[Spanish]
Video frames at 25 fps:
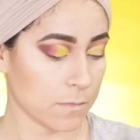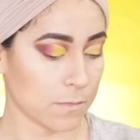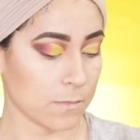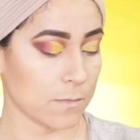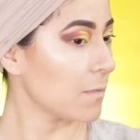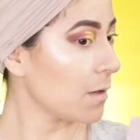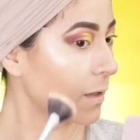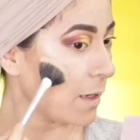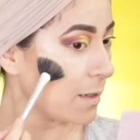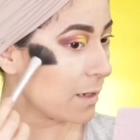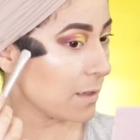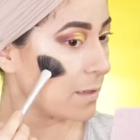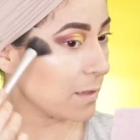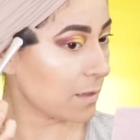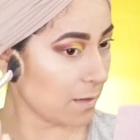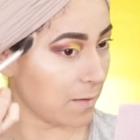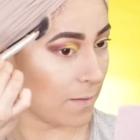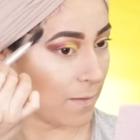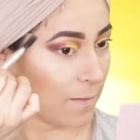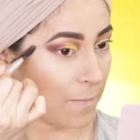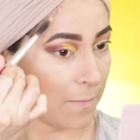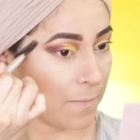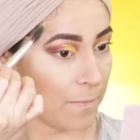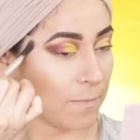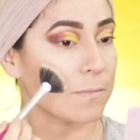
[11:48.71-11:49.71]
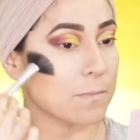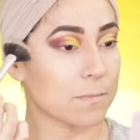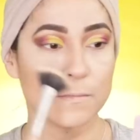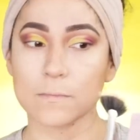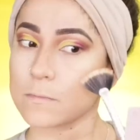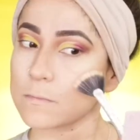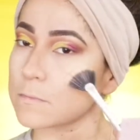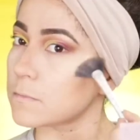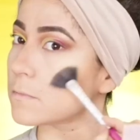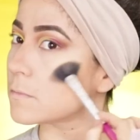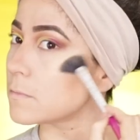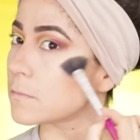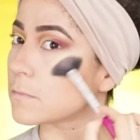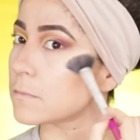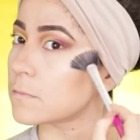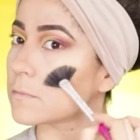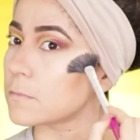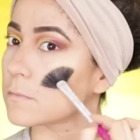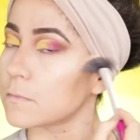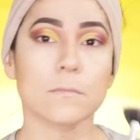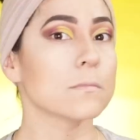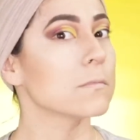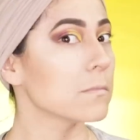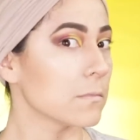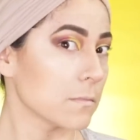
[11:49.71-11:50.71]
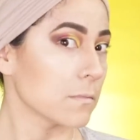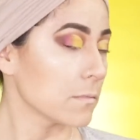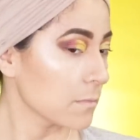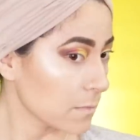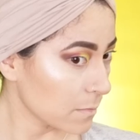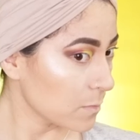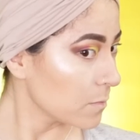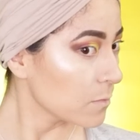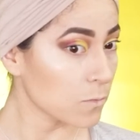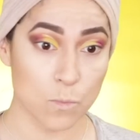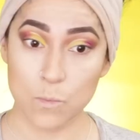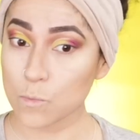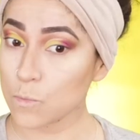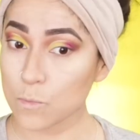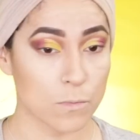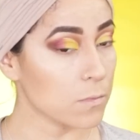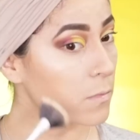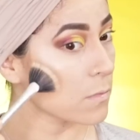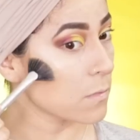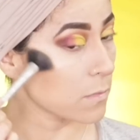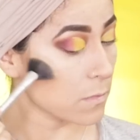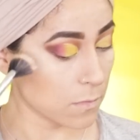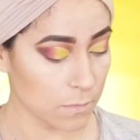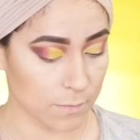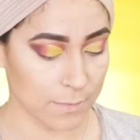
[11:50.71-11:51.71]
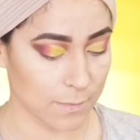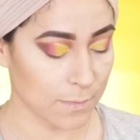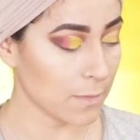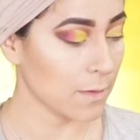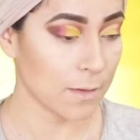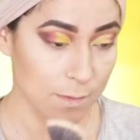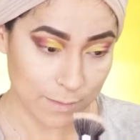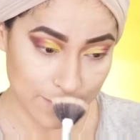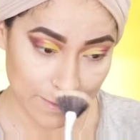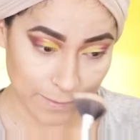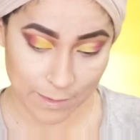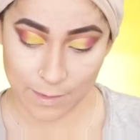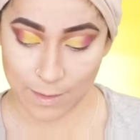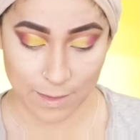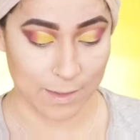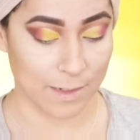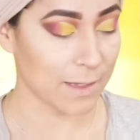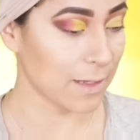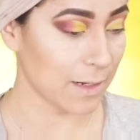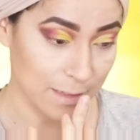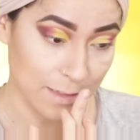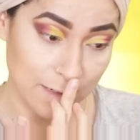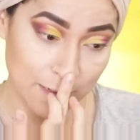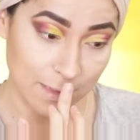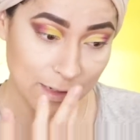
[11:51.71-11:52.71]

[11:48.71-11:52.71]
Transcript: Viene en cuatro tonos diferentes y es una locura.